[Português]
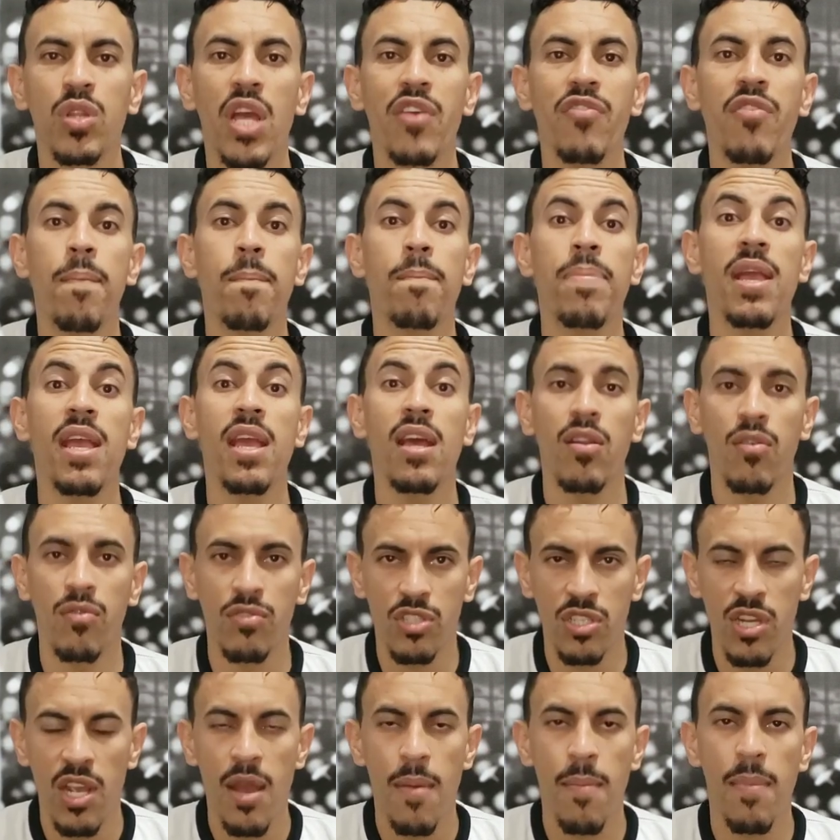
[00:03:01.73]
teve
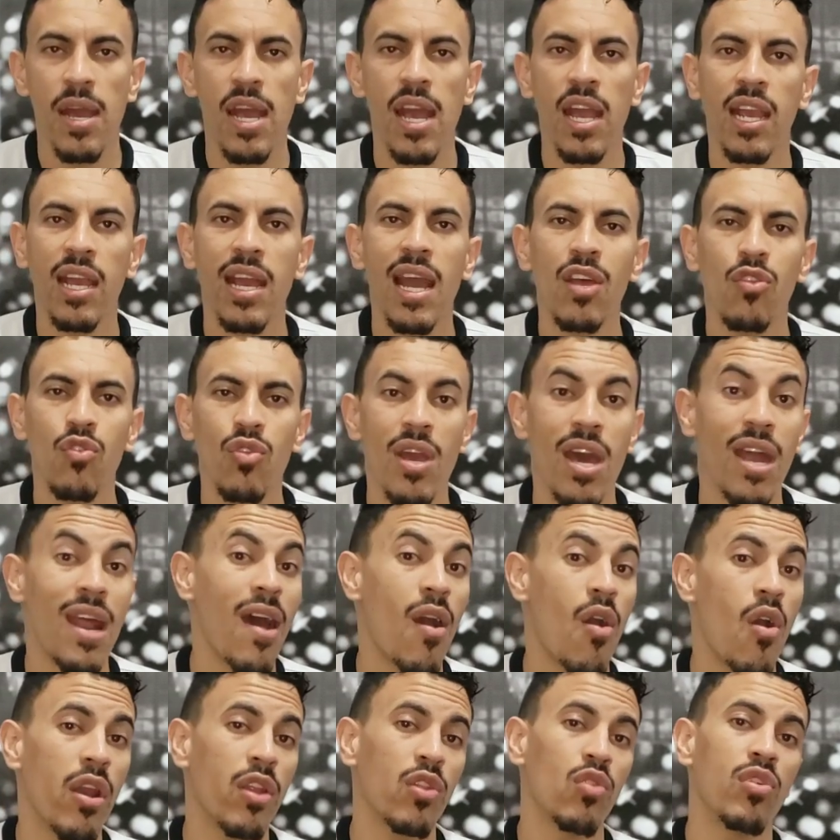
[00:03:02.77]
pênalti marcado e era
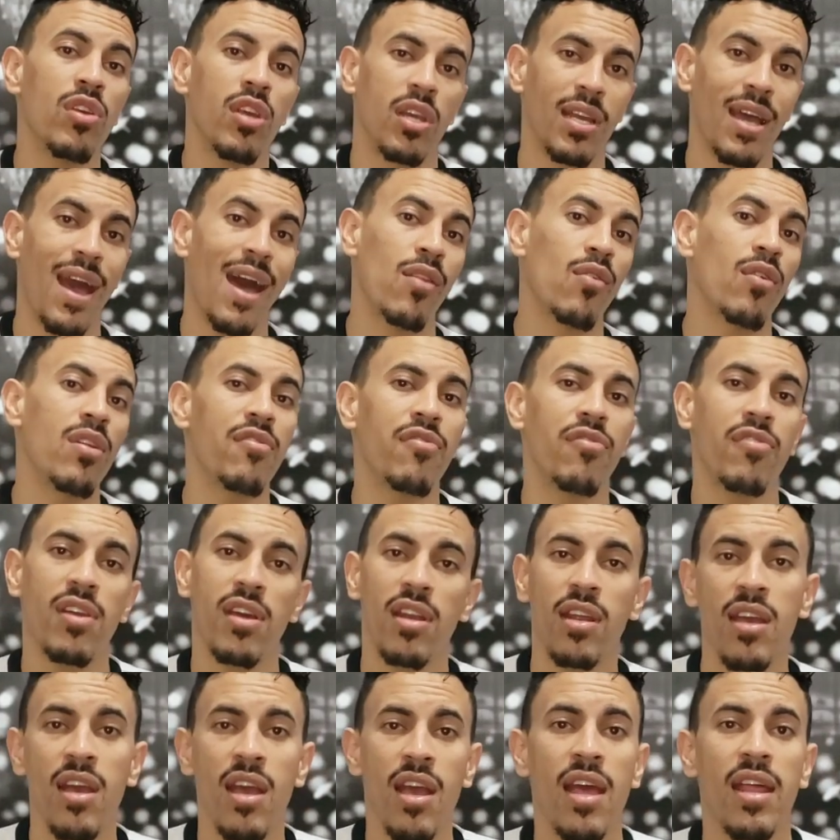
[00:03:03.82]
a hora do Ricardo
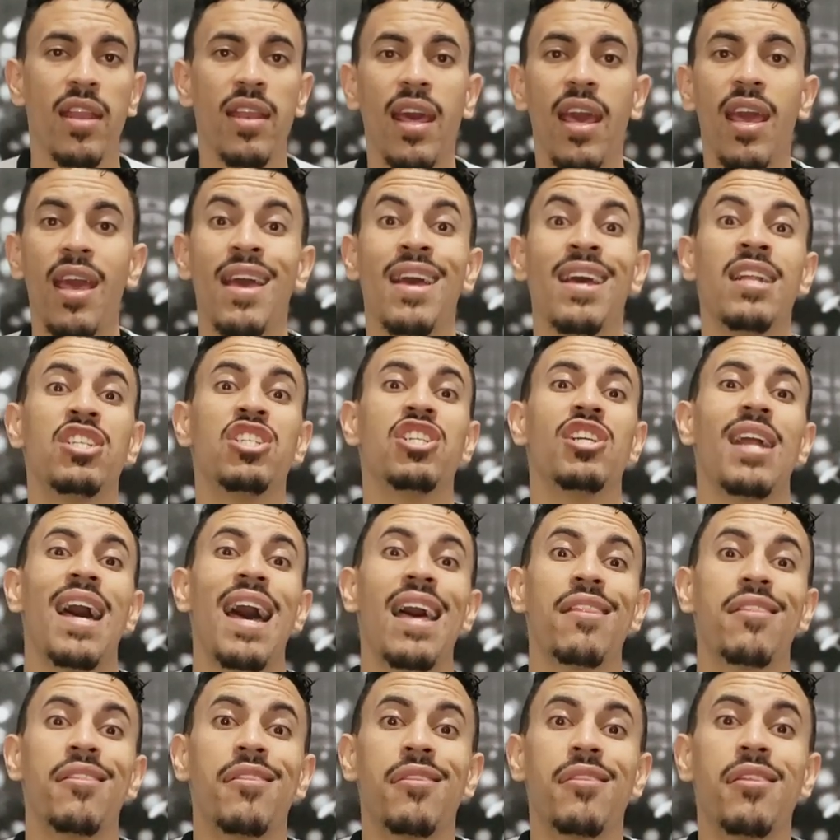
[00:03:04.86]
Oliveira, né,
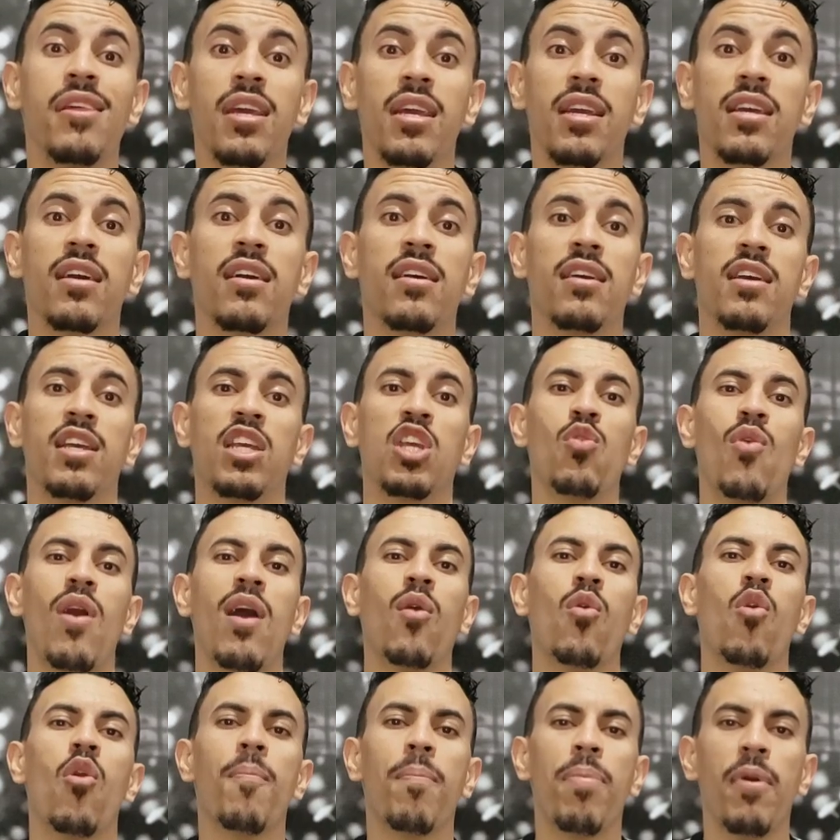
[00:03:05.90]
tirar a zica que o
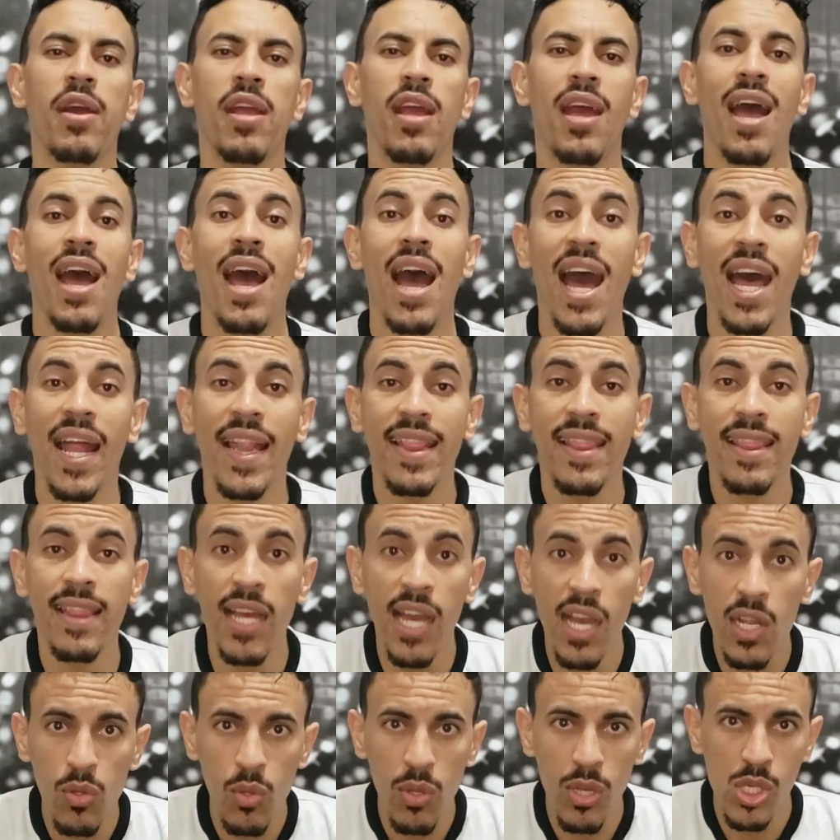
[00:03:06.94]
acompanha há
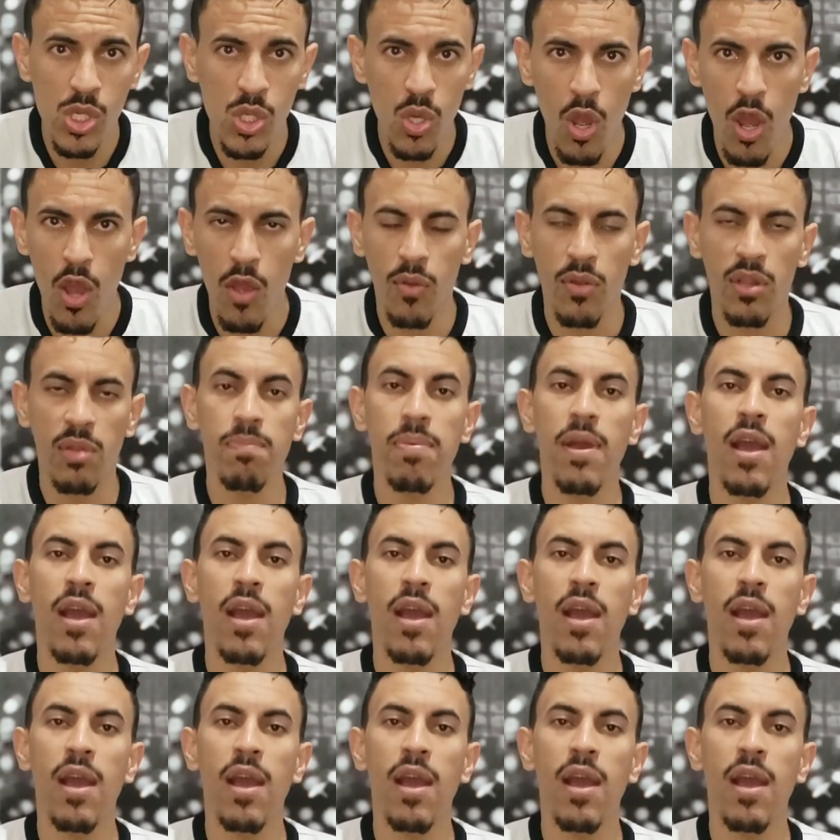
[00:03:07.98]
tantos jogos.